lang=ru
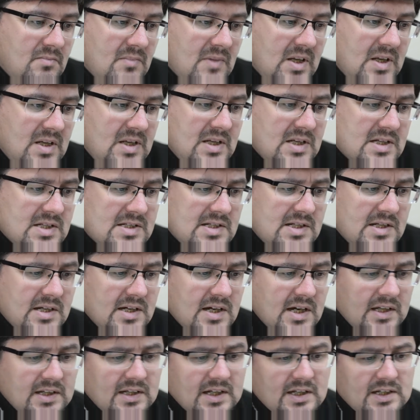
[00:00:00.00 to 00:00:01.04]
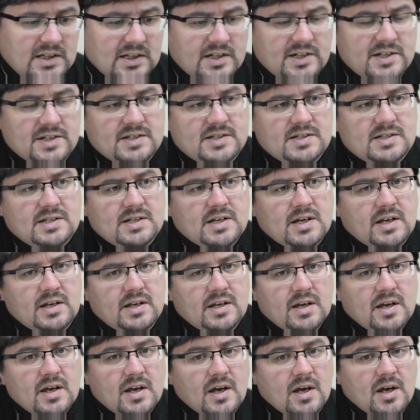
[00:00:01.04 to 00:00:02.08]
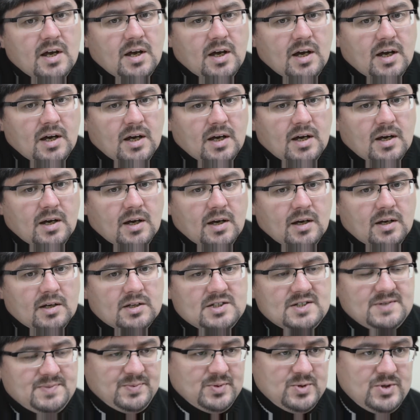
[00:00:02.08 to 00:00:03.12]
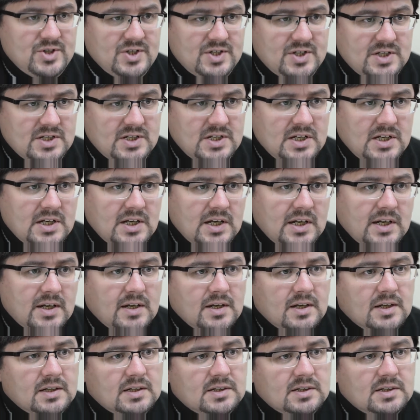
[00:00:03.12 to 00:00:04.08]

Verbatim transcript: И если когда-то христиане а, спустили